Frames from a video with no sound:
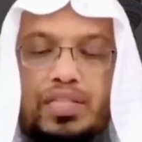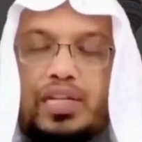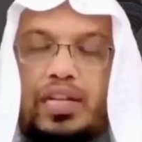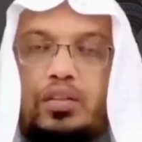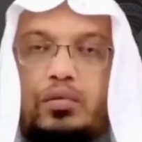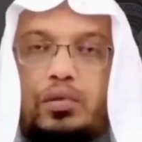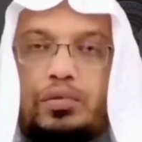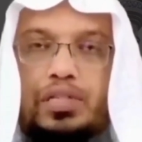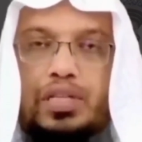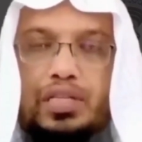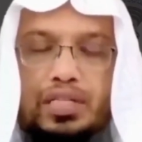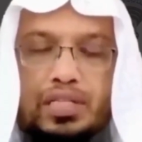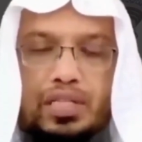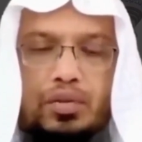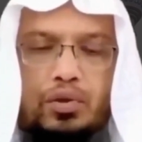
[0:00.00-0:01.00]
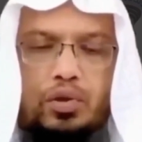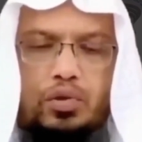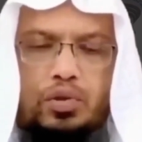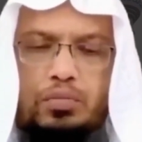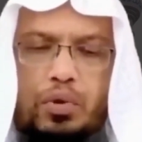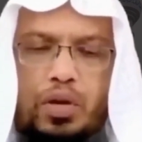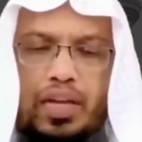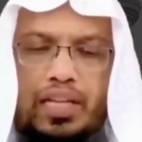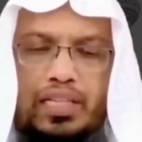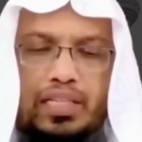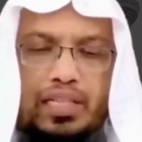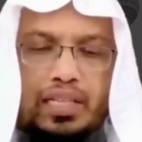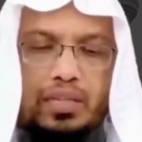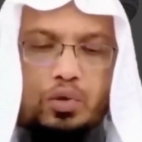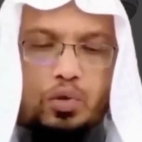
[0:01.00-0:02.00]
ইচ্ছাকৃতভাবে সেটা চেষ্টা করা উচিত বলে
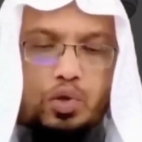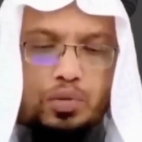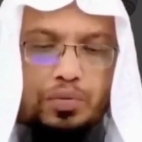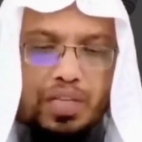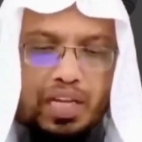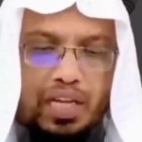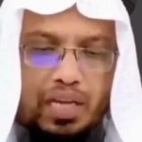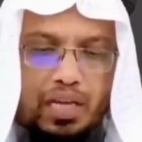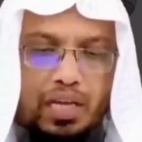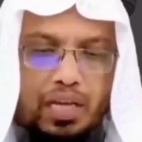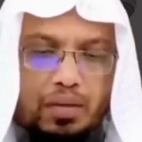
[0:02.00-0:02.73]
লেগেছে তাতে কোনো অসুবিধা নেই